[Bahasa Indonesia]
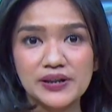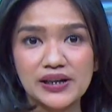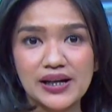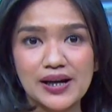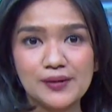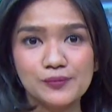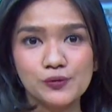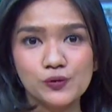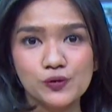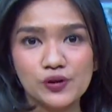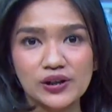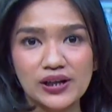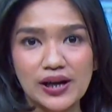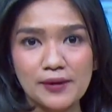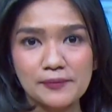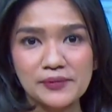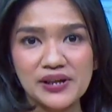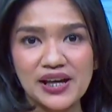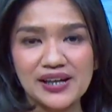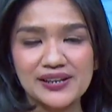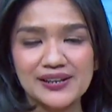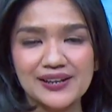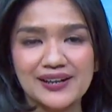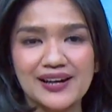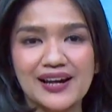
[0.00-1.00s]
bergabung,
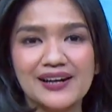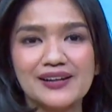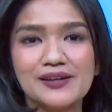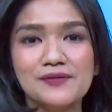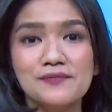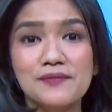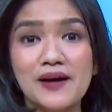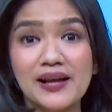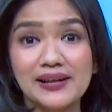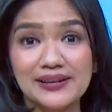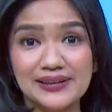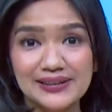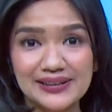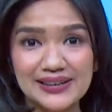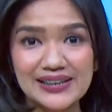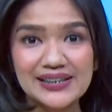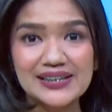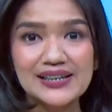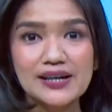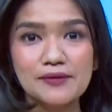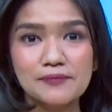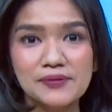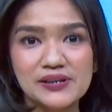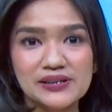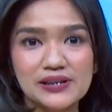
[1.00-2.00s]
kami hadirkan kembali
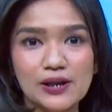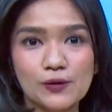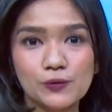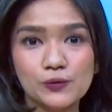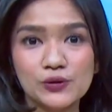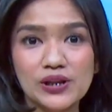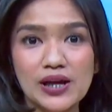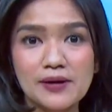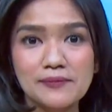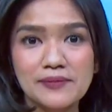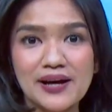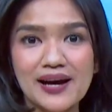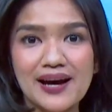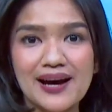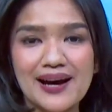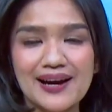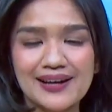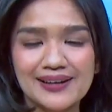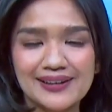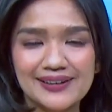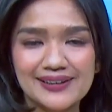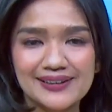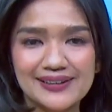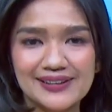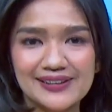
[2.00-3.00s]
tiga berita utama
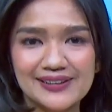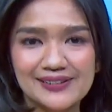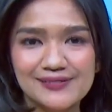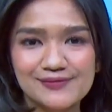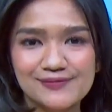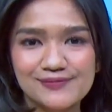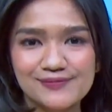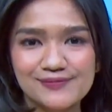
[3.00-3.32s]
hari ini.